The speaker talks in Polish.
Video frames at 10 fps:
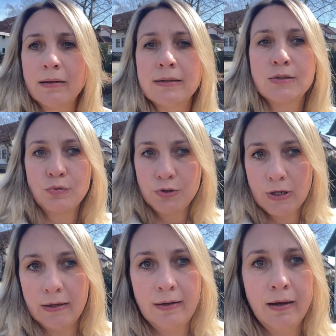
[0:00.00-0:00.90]

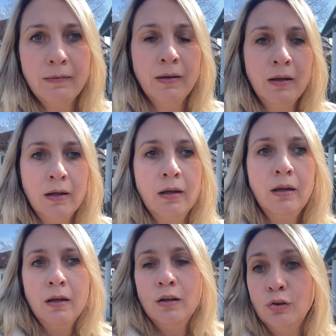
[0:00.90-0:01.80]
sąsiada,
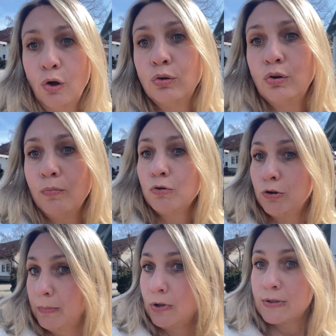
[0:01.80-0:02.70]
no to
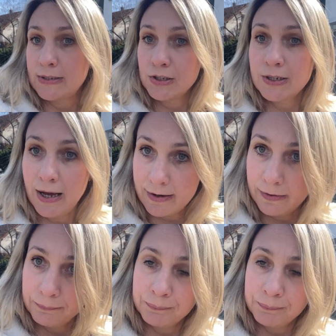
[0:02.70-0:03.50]
możemy dostać karę.